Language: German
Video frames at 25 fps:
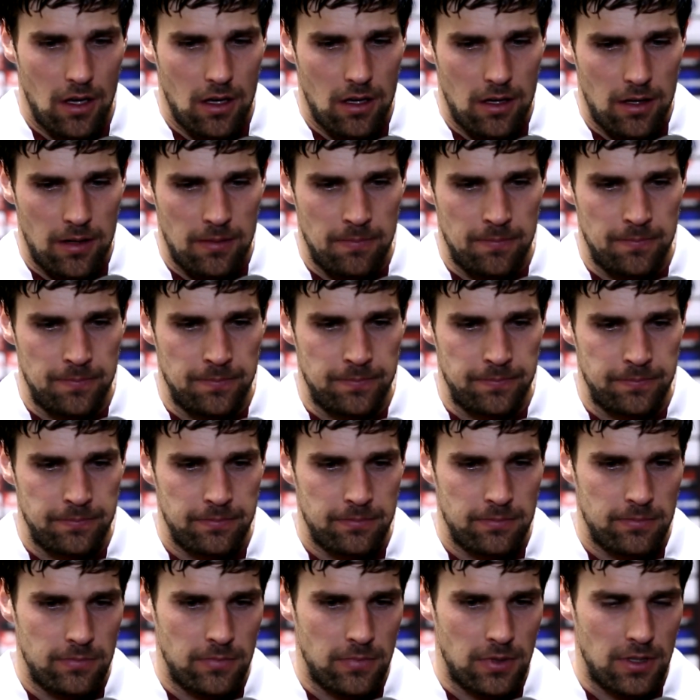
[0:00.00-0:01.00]
Ähm,
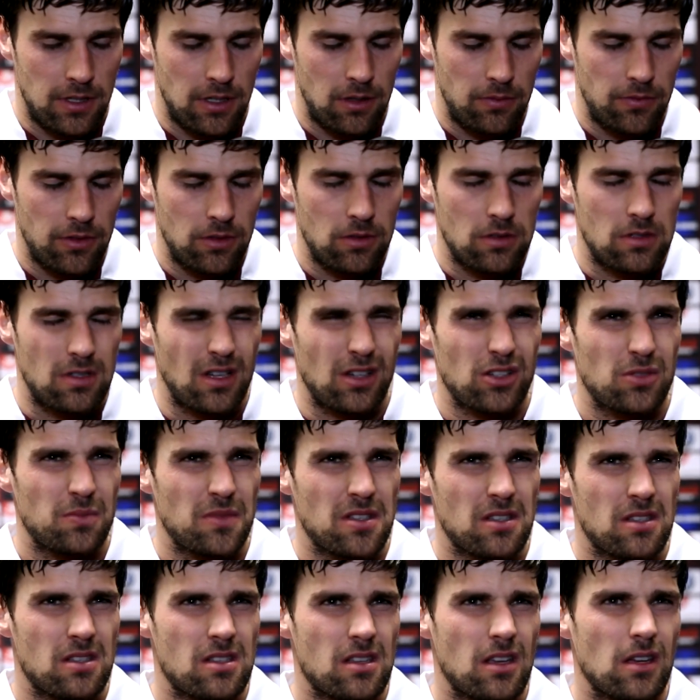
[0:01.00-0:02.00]
ich glaube, wie du sagst,
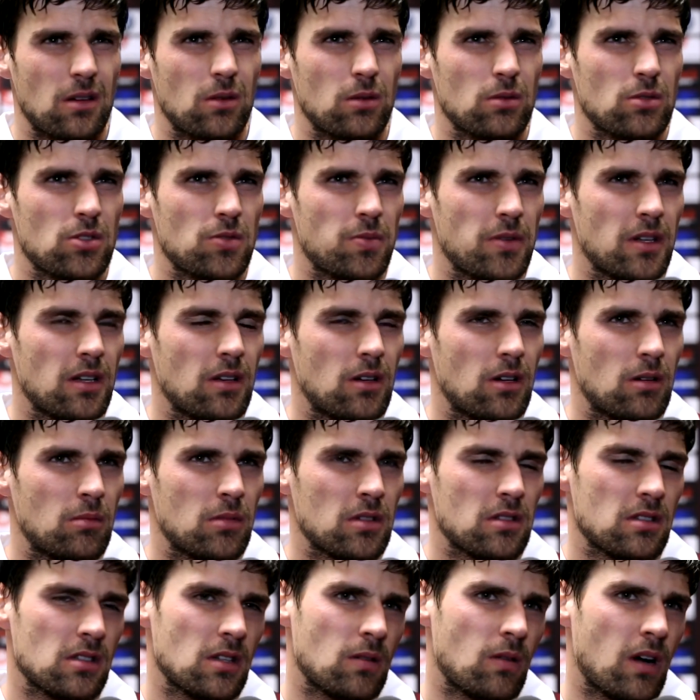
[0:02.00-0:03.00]
wir sind sehr gut ins Spiel gekommen,
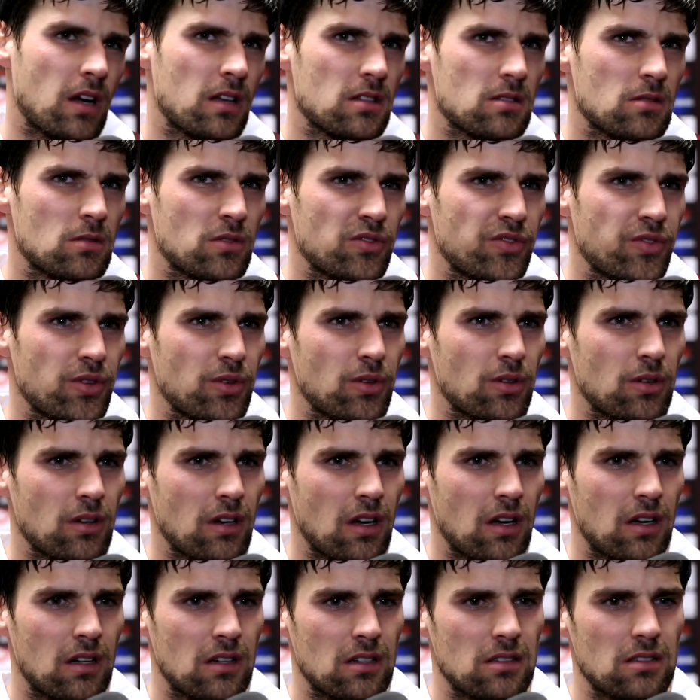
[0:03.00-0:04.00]
wir sind um 1 in Führung
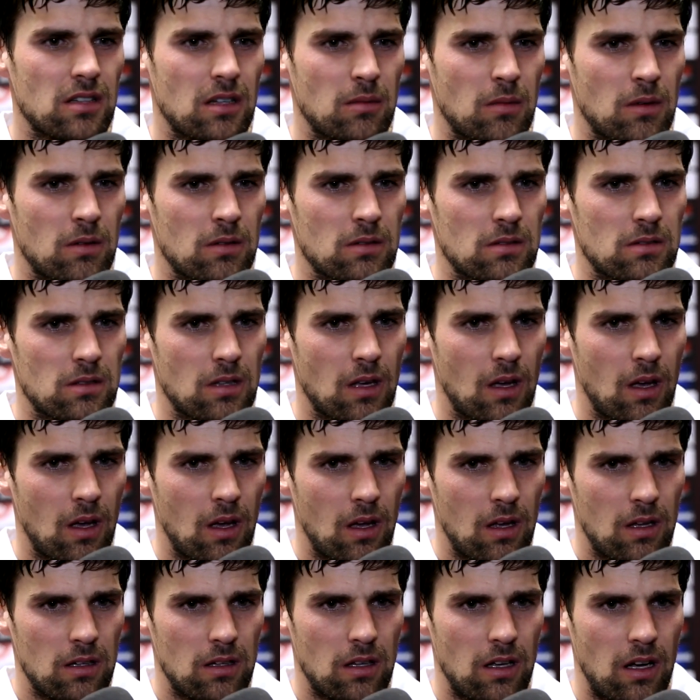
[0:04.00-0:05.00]
gegangen. Das haben wir uns
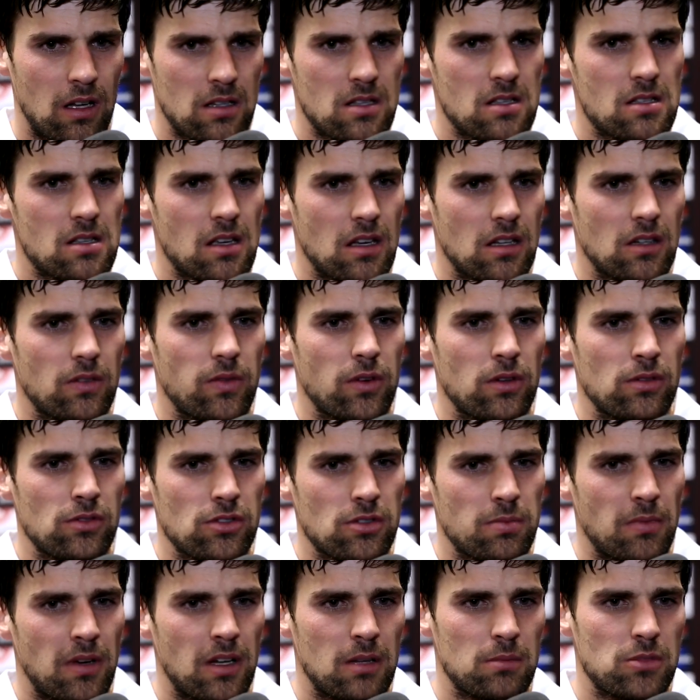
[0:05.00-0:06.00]
die ganze Zeit
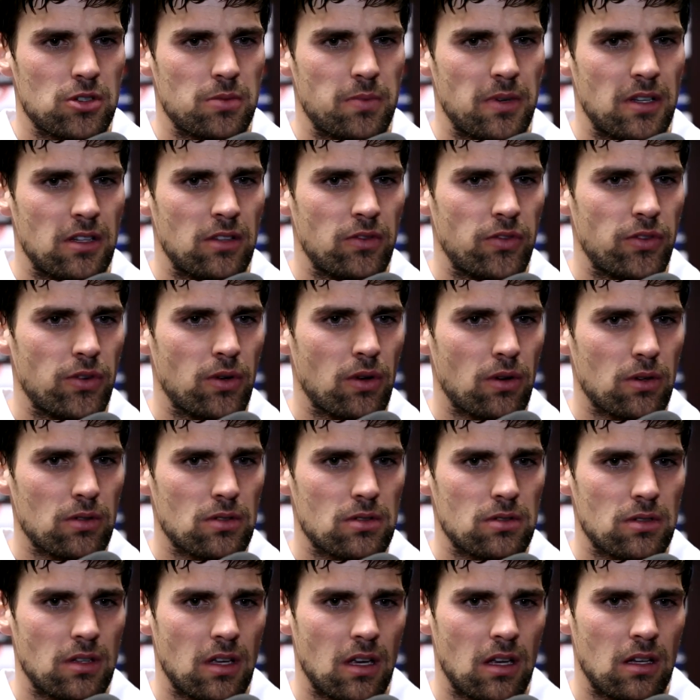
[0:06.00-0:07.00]
gewünscht, mal im Spiel in Führung
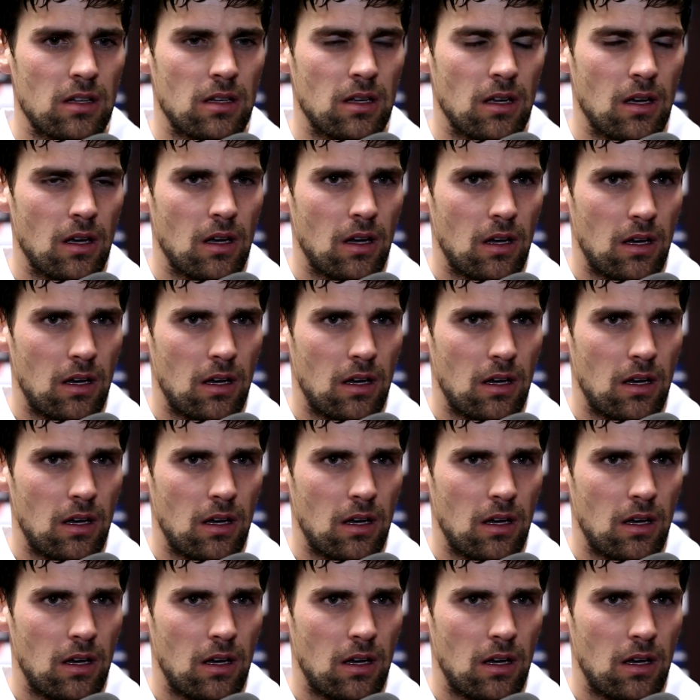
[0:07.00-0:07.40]
zu gehen.